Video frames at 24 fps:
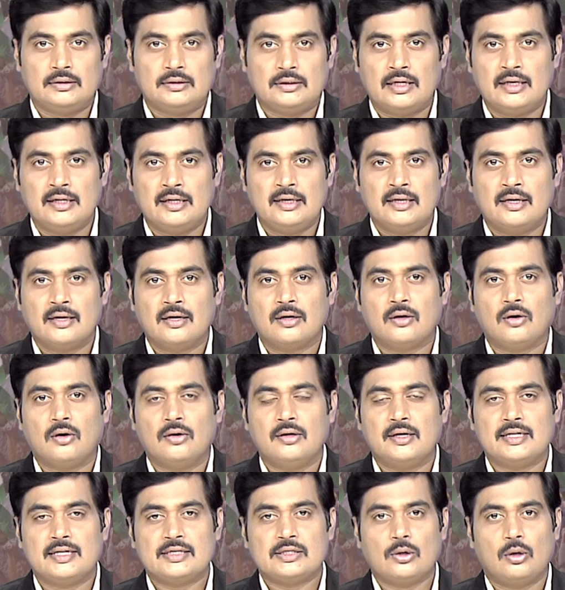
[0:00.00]
తెలంగాణ
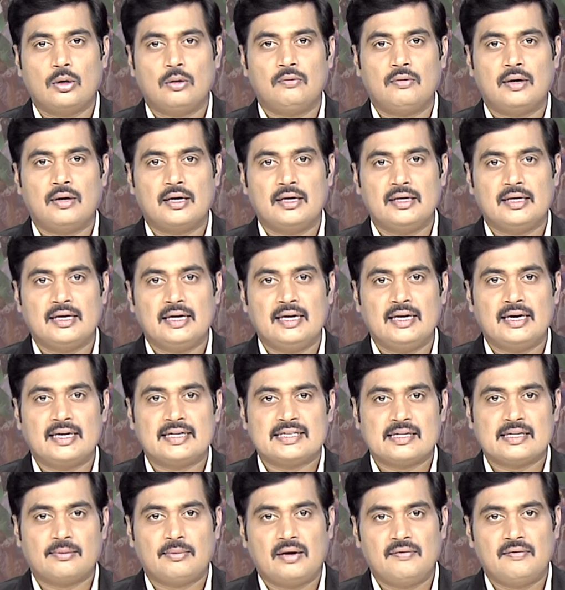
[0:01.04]
కాంగ్రెస్ సోమవారం కీలక
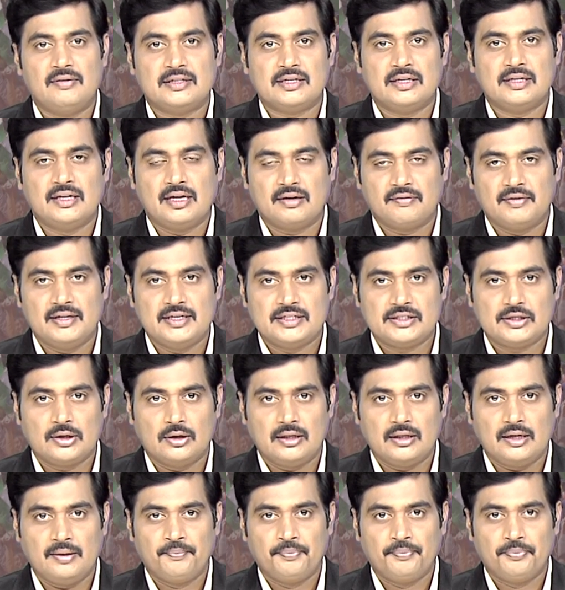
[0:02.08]
సమావేశం
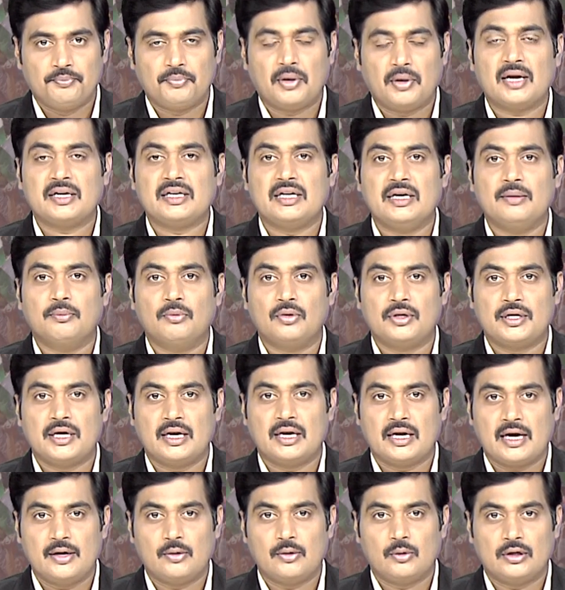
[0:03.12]
నిర్వహిస్తోంది పార్టీ ముఖ్య
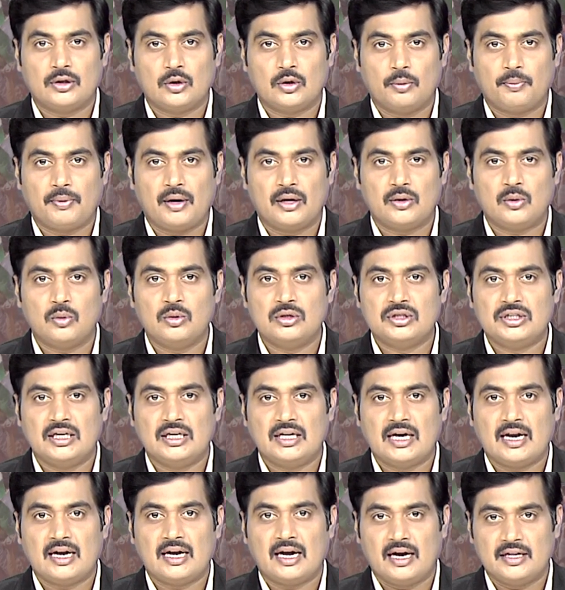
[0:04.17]
నాయకులతో పాటు
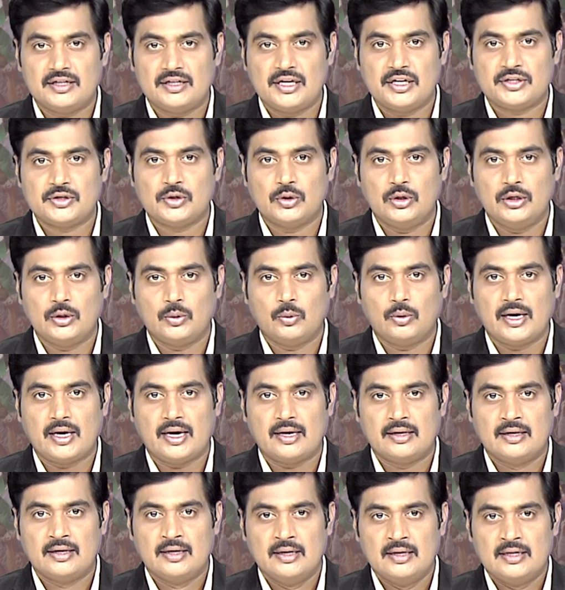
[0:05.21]
జిల్లాల అధ్యక్షుల్ని కూడా
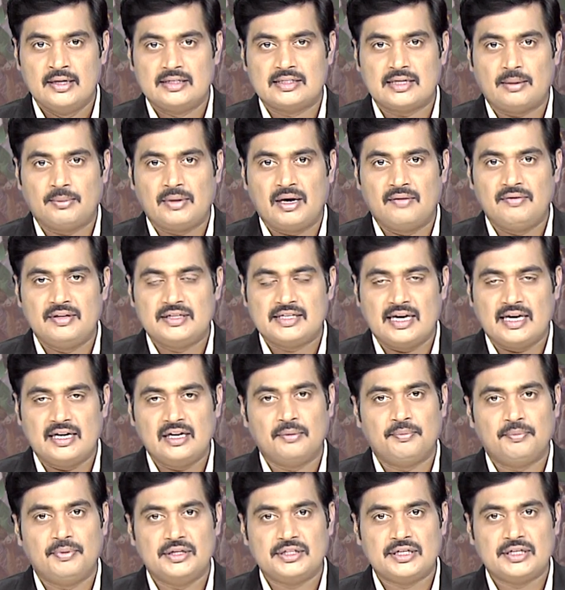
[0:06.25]

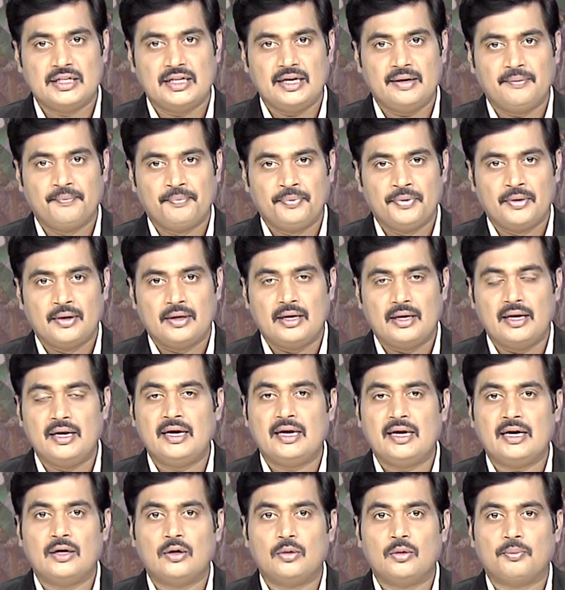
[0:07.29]
సమావేశానికి పిలిచింది
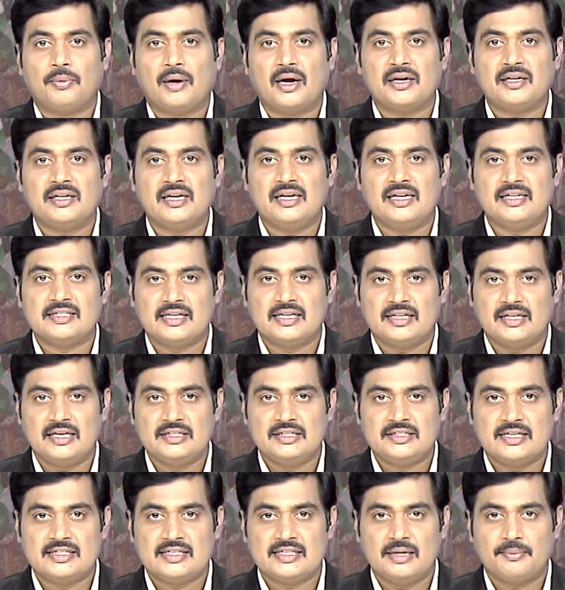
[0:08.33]
ఎన్నికలకు పార్టీని సిద్ధం
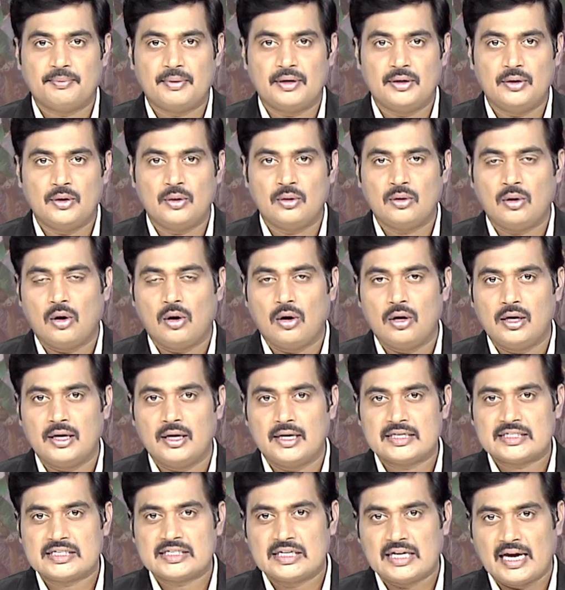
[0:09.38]
చేసే పనిలో
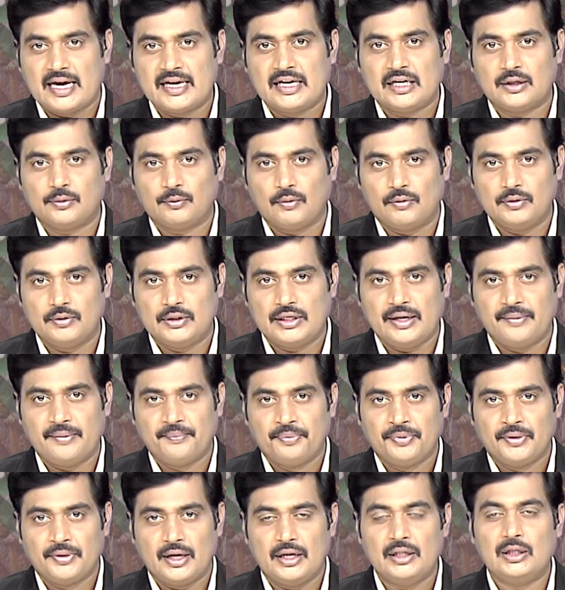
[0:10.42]
కాంగ్రెస్ నాయకత్వం ఉంది
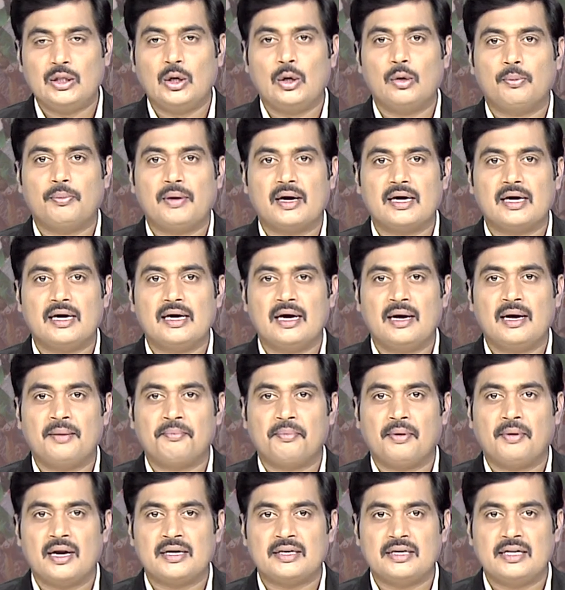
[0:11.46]
ఇందులో భాగంగా
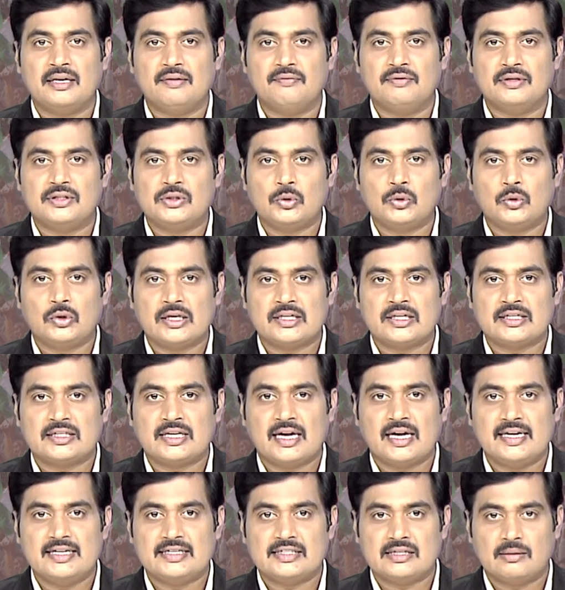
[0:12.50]
పార్టీ విస్తృత
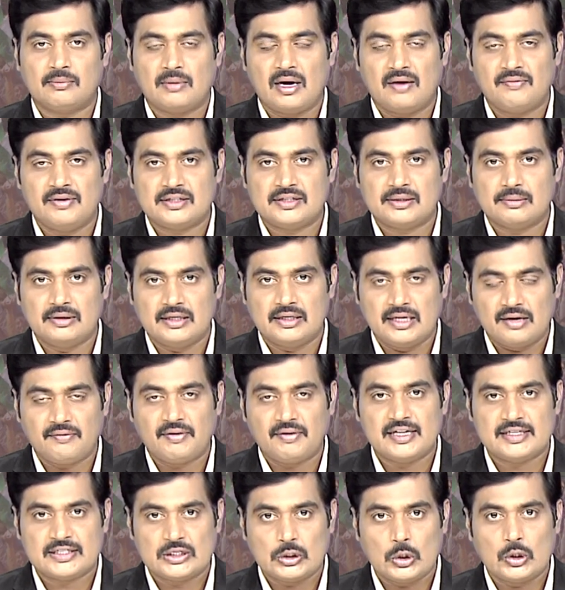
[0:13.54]
స్థాయి సమావేశం
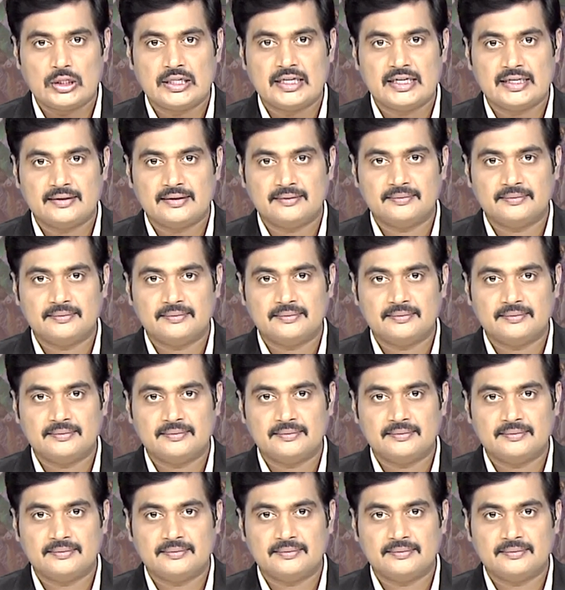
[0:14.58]
నిర్వహిస్తోంది